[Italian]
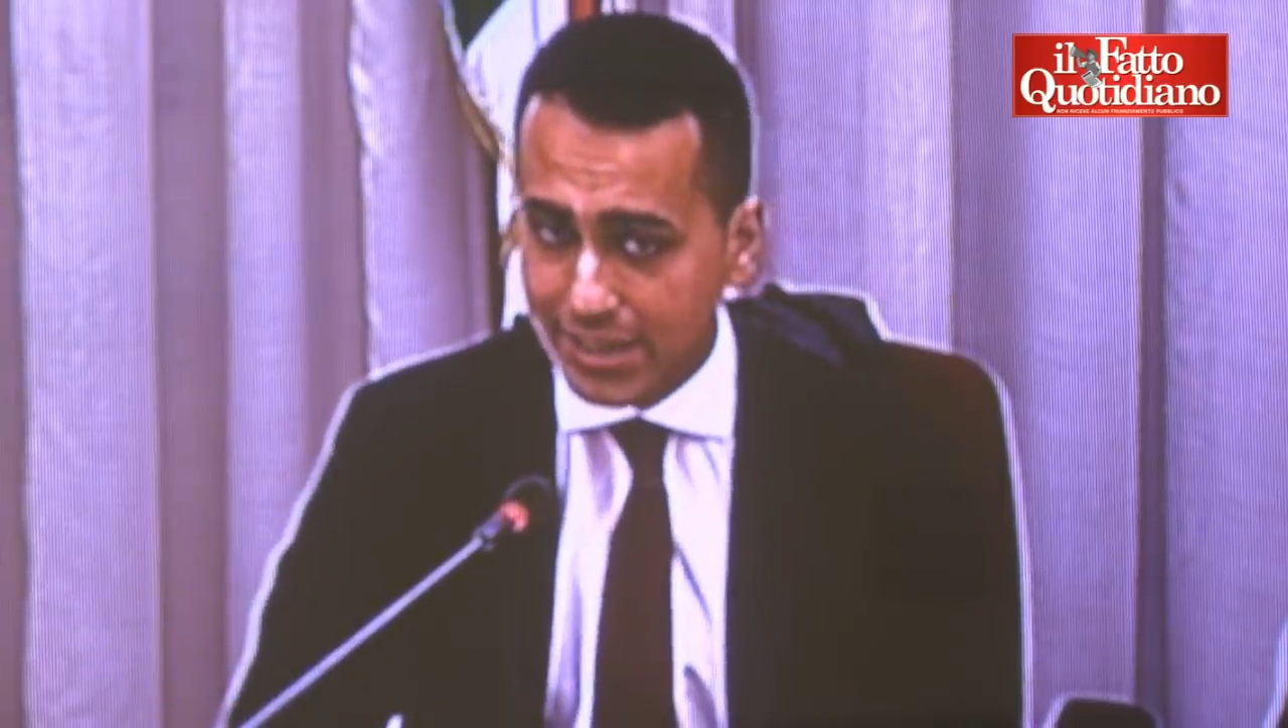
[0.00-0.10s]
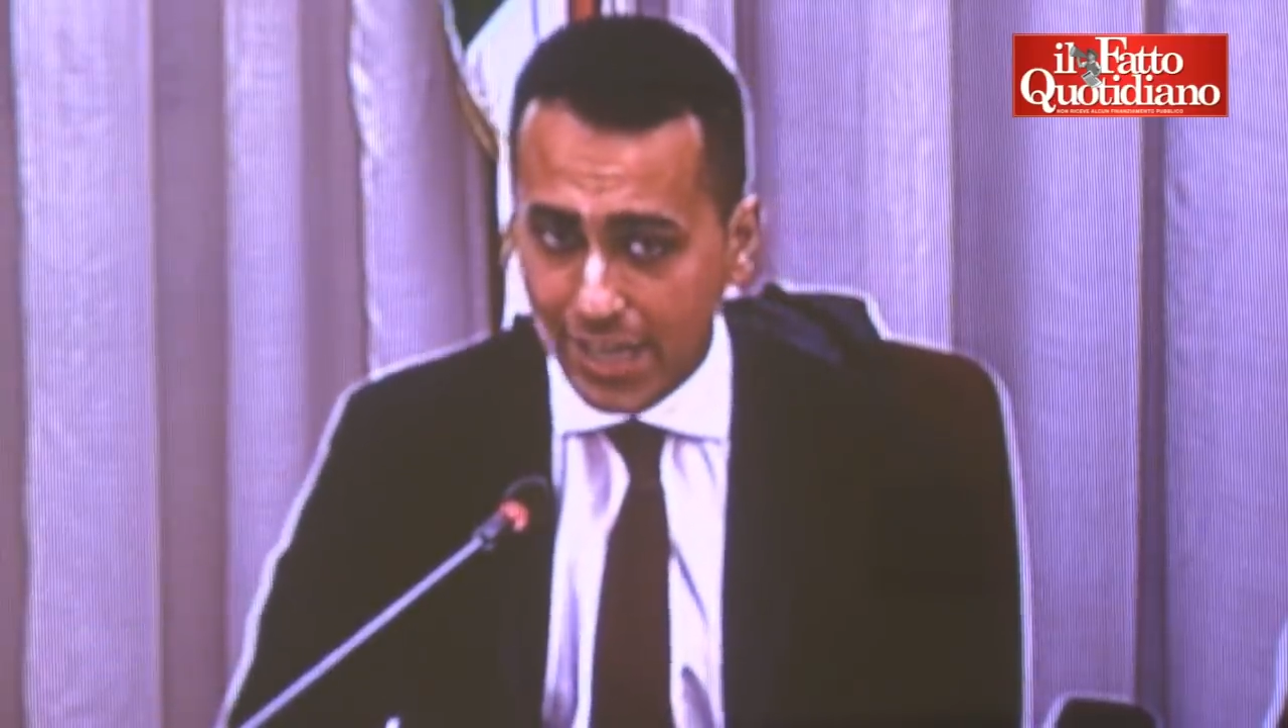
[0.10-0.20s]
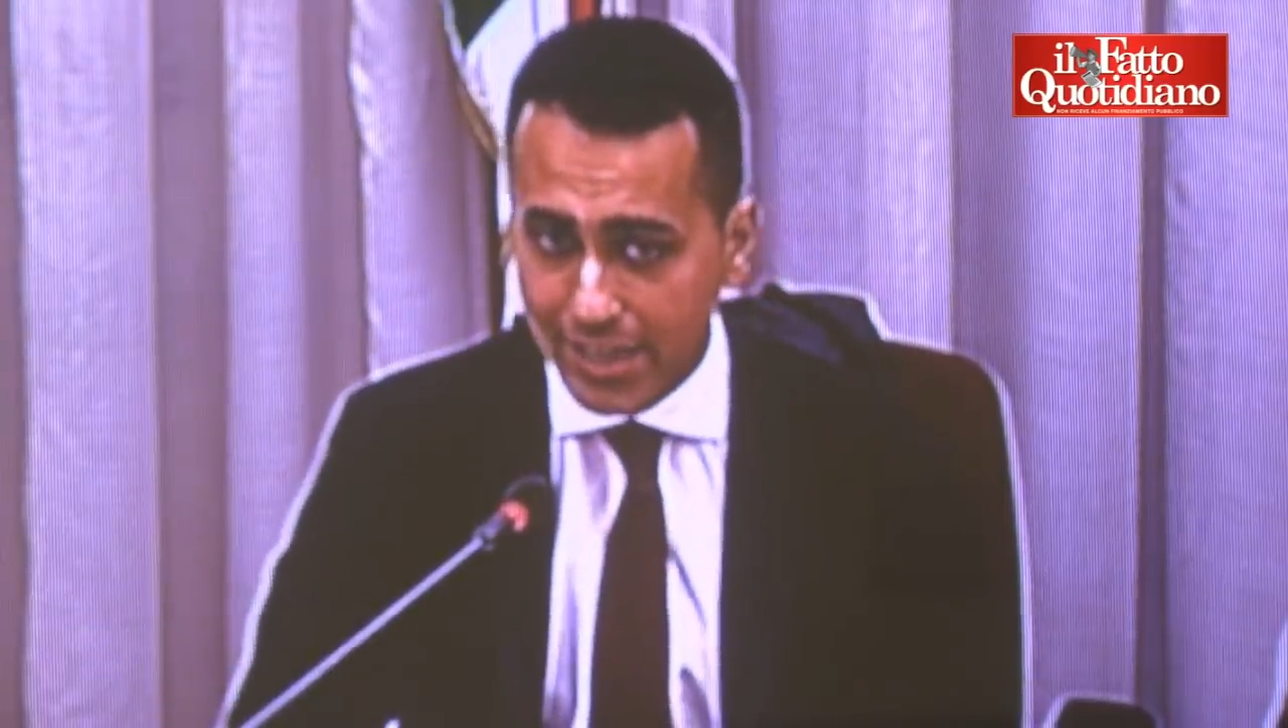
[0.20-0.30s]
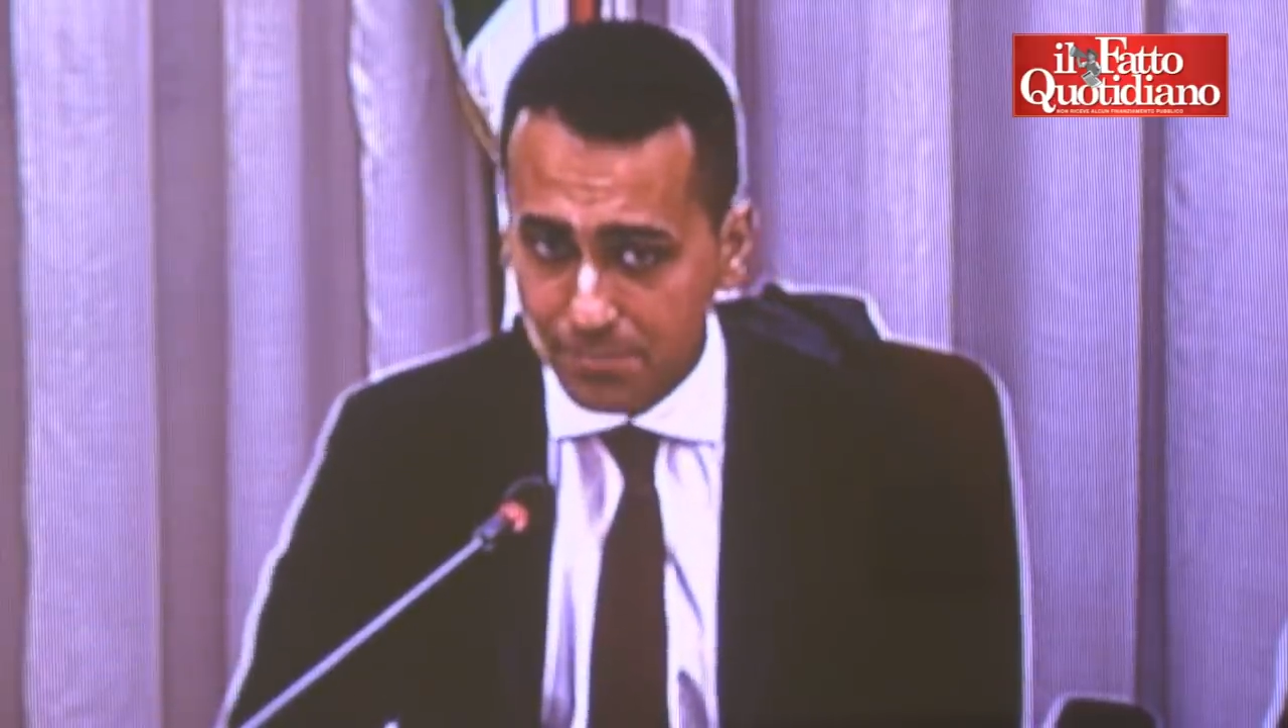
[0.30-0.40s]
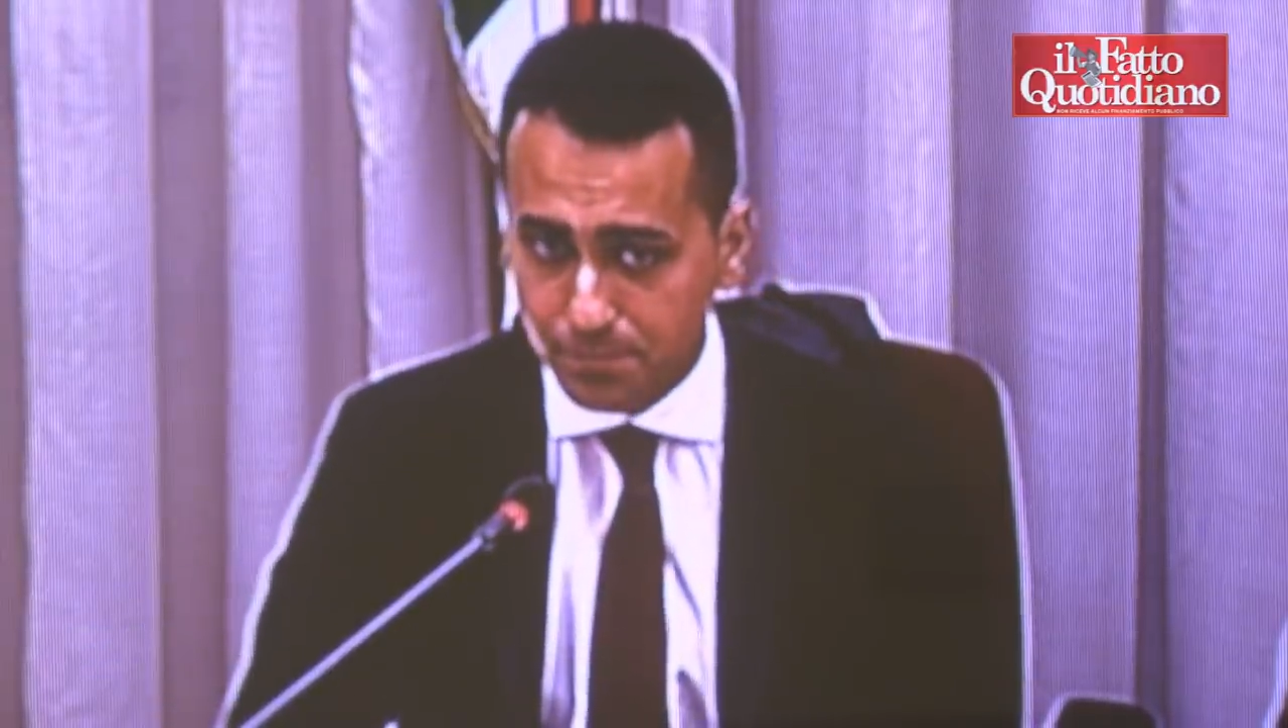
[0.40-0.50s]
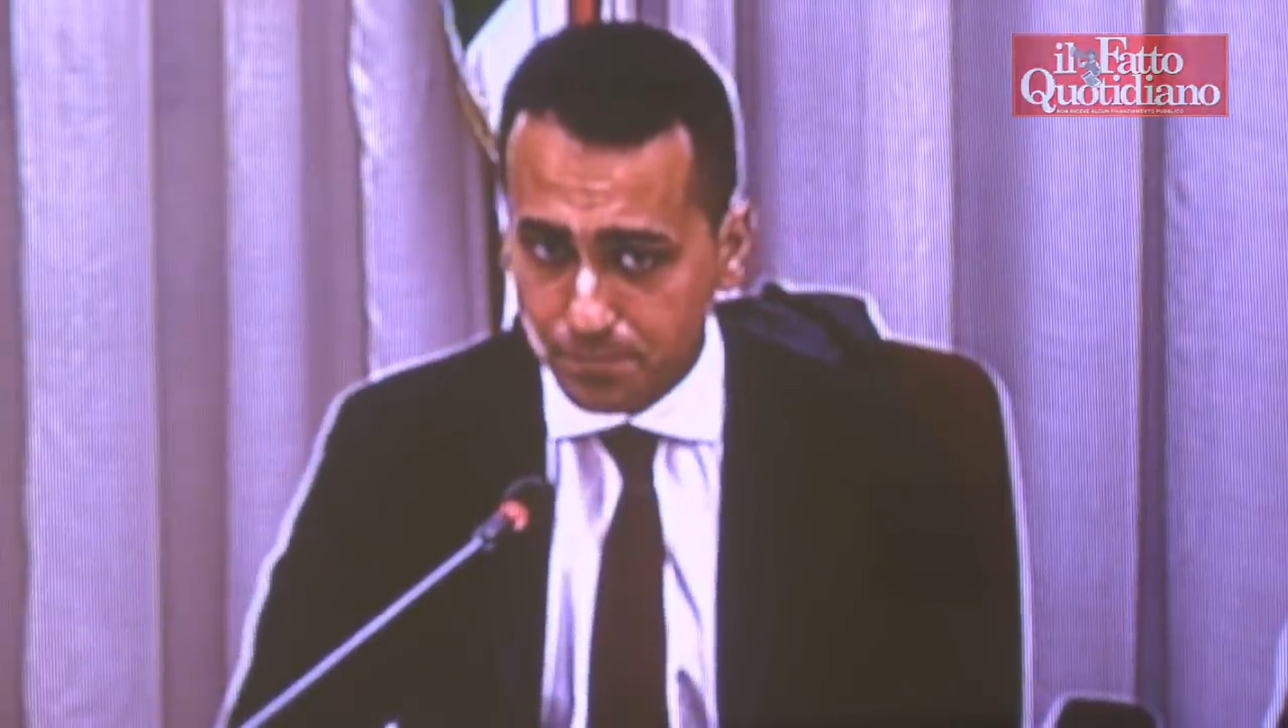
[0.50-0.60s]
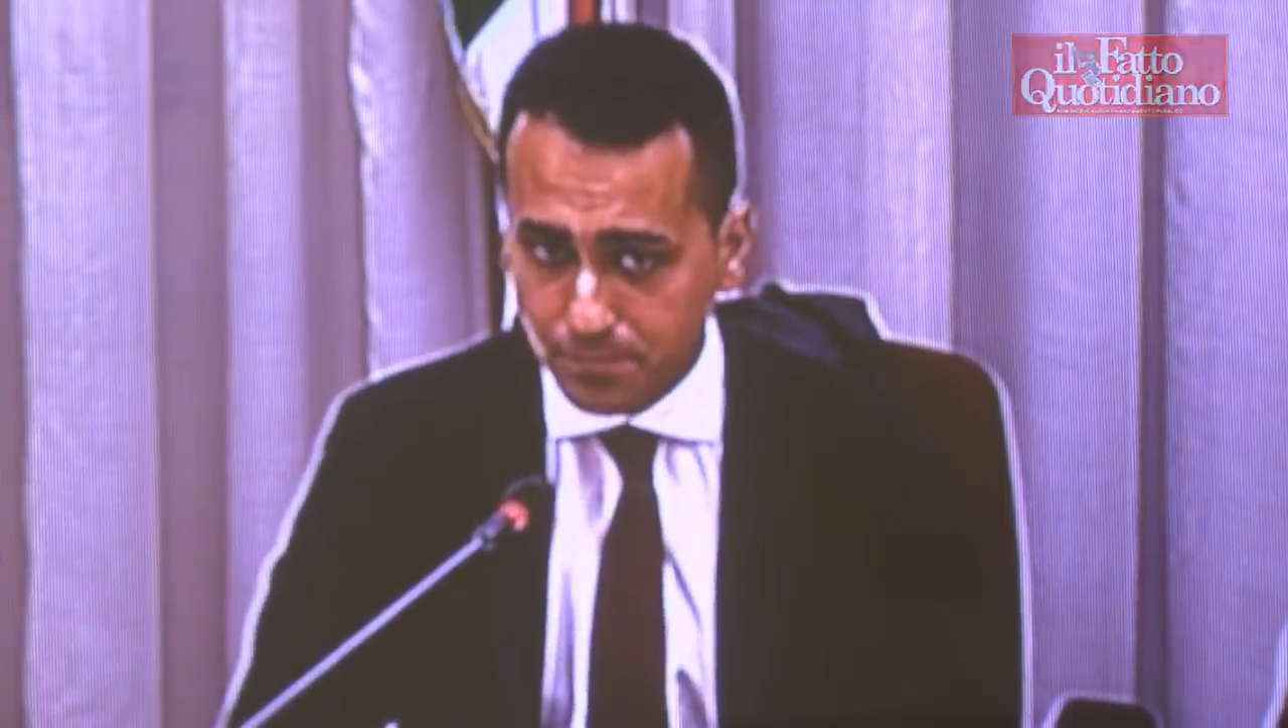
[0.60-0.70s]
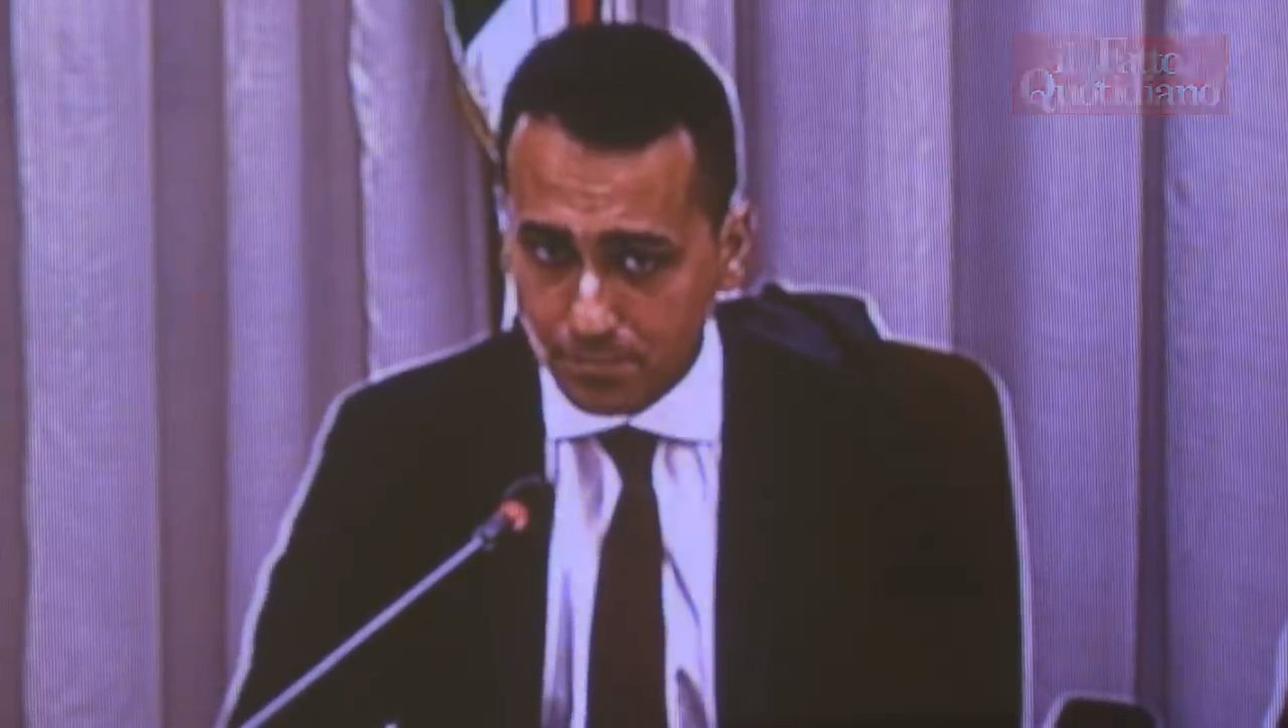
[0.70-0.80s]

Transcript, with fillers: RAI,